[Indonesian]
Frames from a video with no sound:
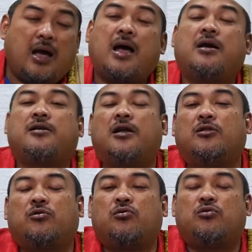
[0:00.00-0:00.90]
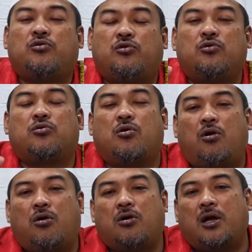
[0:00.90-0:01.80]
ada tujuh
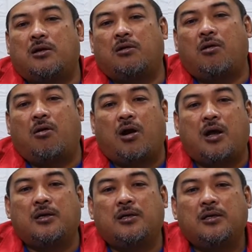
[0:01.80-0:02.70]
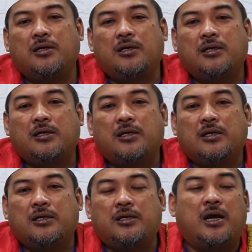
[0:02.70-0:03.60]
golongan orang
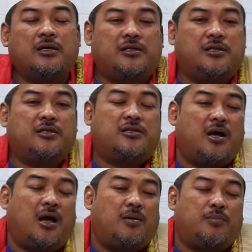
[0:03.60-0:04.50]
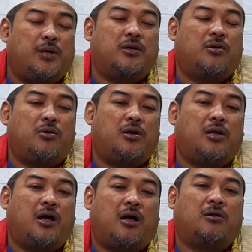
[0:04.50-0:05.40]
yang dijamin
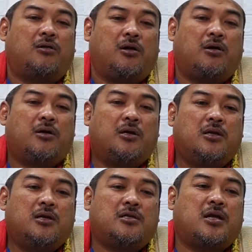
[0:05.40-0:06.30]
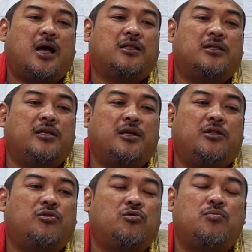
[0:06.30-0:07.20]
oleh Allah saat
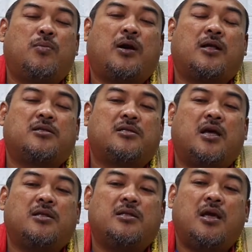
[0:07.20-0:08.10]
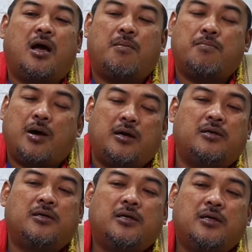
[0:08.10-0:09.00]
itu merasa
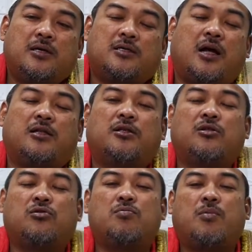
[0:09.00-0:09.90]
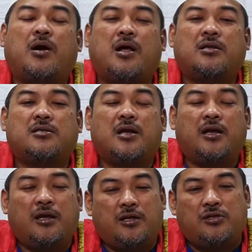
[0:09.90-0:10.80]
nyaman, saat itu
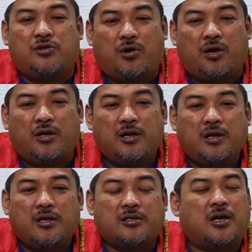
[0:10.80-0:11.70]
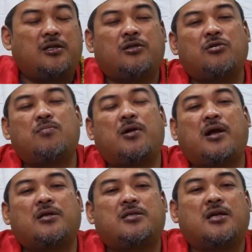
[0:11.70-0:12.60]
merasa enjoy, saat itu
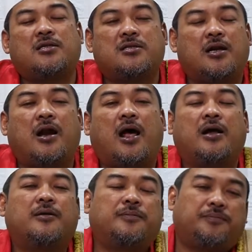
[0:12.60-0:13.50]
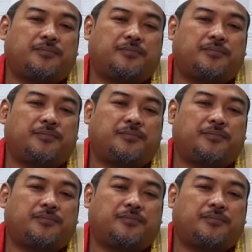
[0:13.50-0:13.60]
merasa senang.